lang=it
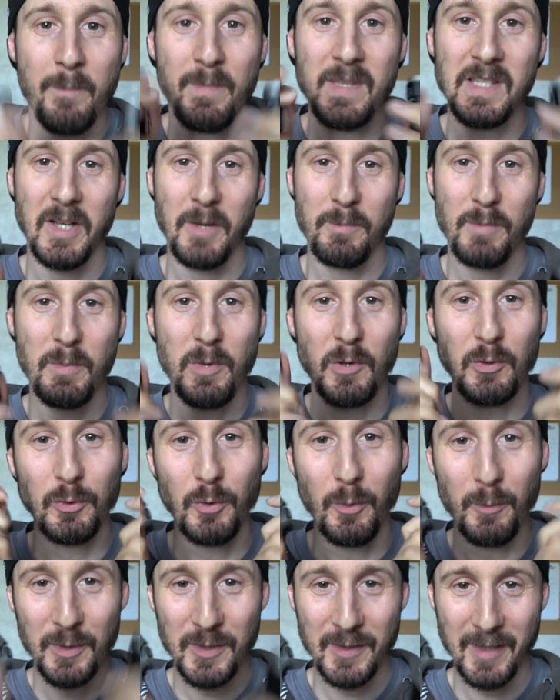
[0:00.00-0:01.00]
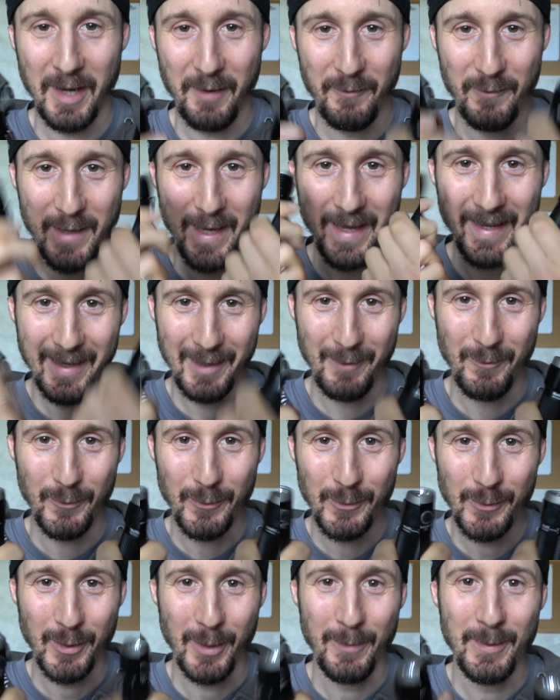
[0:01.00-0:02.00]
Mi sarebbe piaciuto mostrarvi il
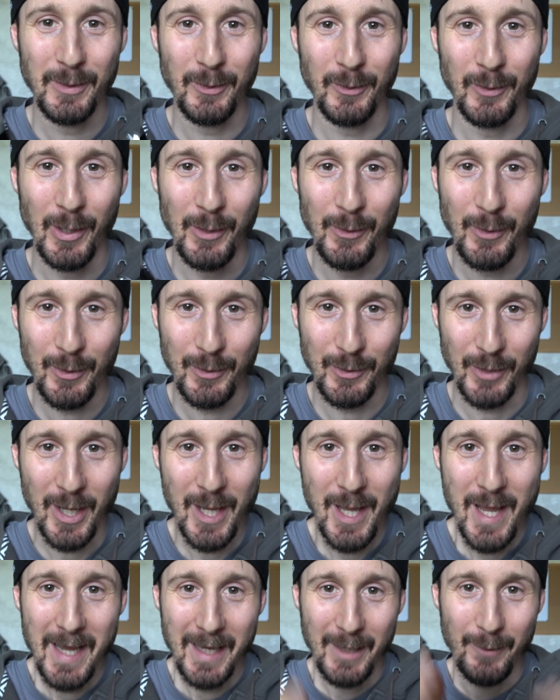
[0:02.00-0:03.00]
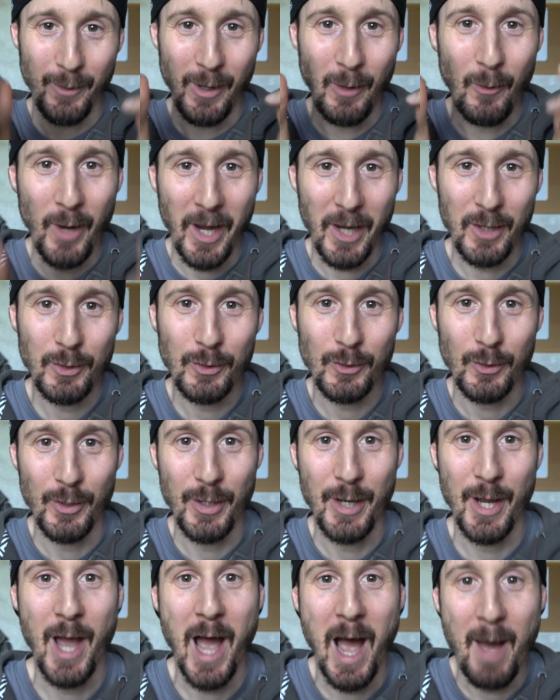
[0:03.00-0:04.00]
funzionamento delle torce in una
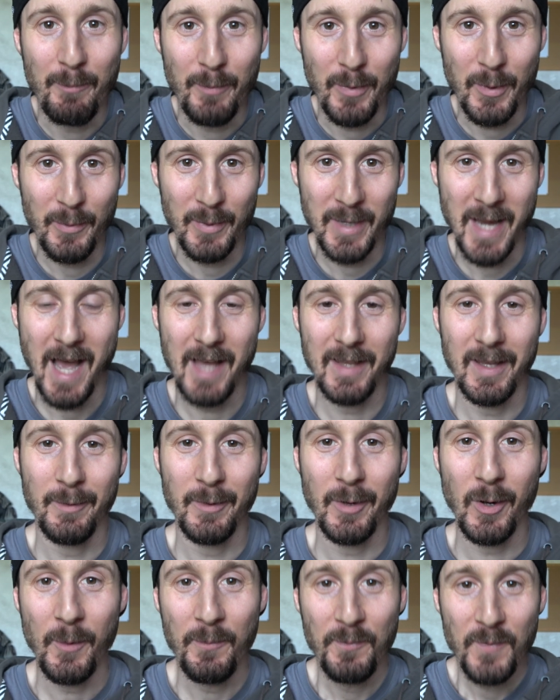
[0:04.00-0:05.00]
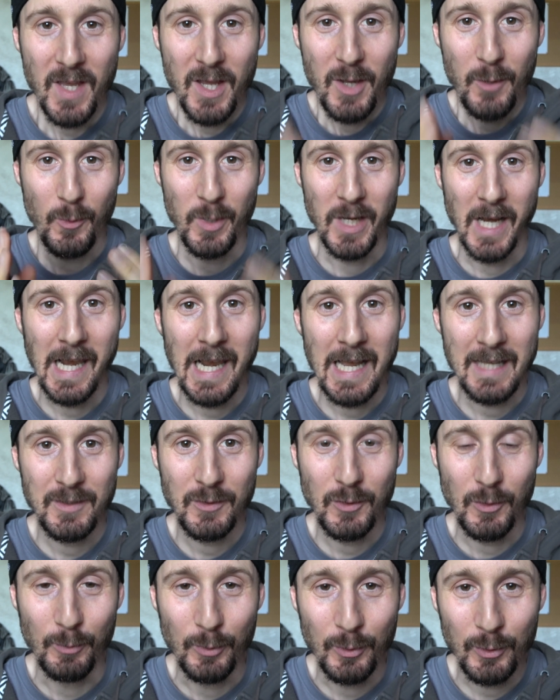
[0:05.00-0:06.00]
location appropriata, però qui nel
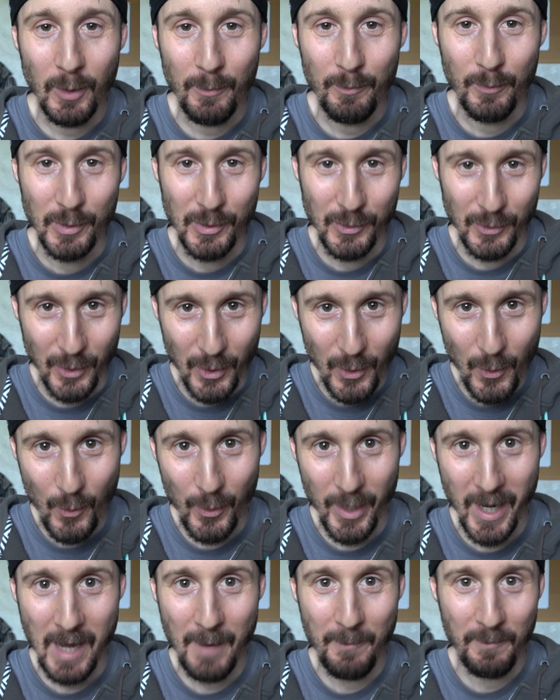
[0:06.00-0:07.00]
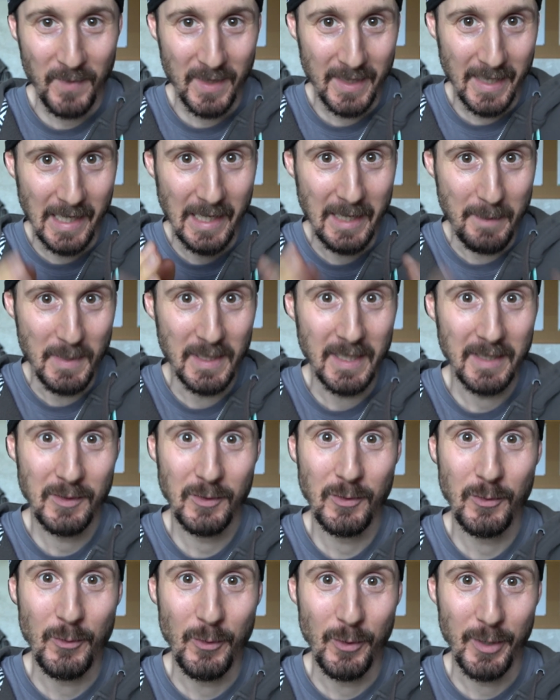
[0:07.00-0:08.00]
Lazio purtroppo ci sono ancora delle
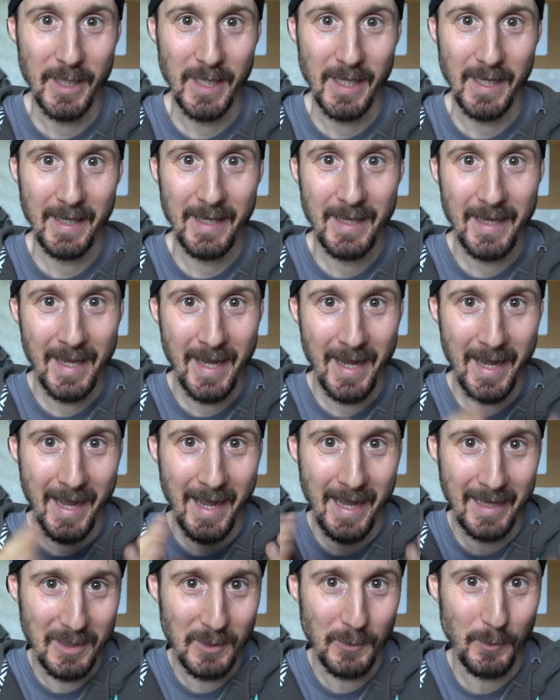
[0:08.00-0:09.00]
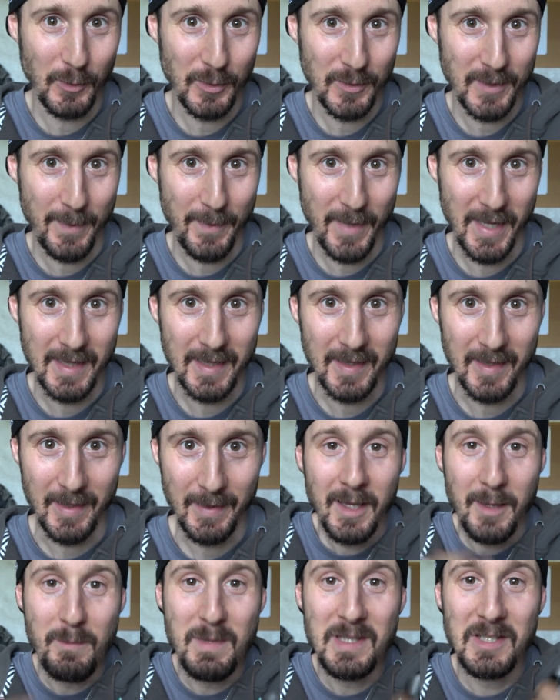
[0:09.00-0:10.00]
limitazioni agli spostamenti.
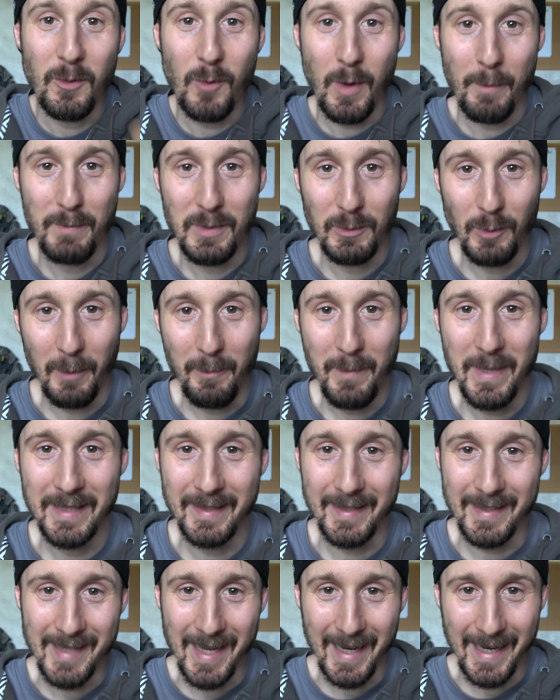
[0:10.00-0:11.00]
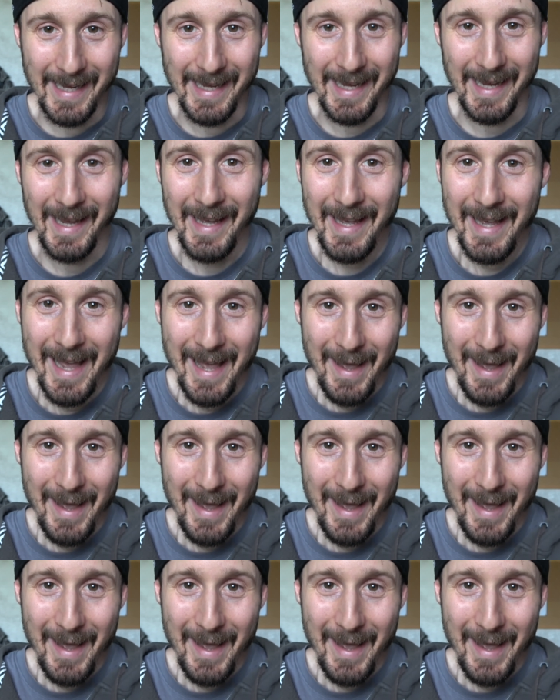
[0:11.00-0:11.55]
Chi mi segue abitualmente sa che